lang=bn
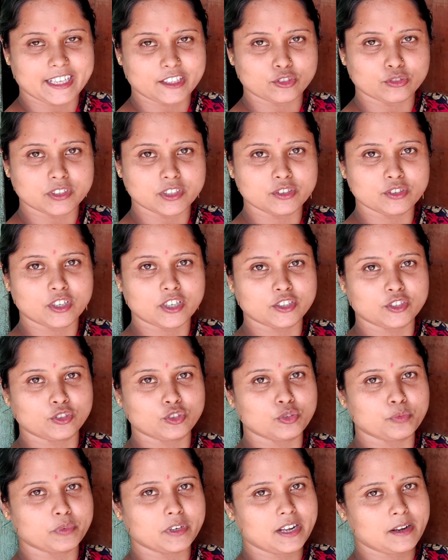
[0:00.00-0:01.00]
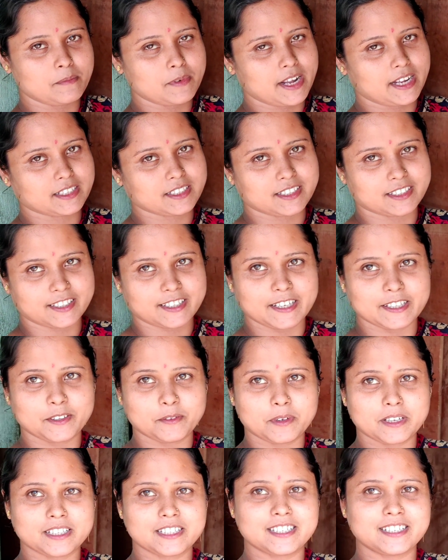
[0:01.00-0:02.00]
আর এই দুদিন ধরে তো দুপুরে আমরা একসাথে
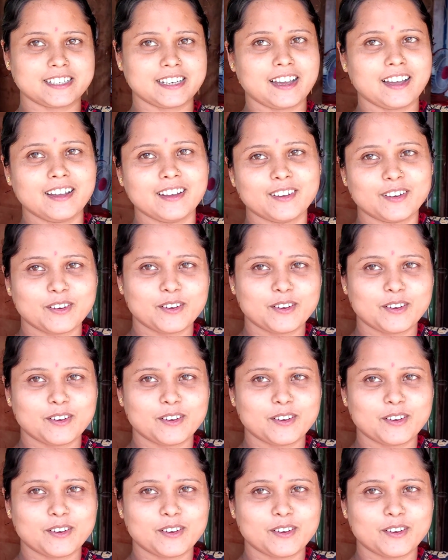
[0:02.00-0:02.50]
খেতে পারছি না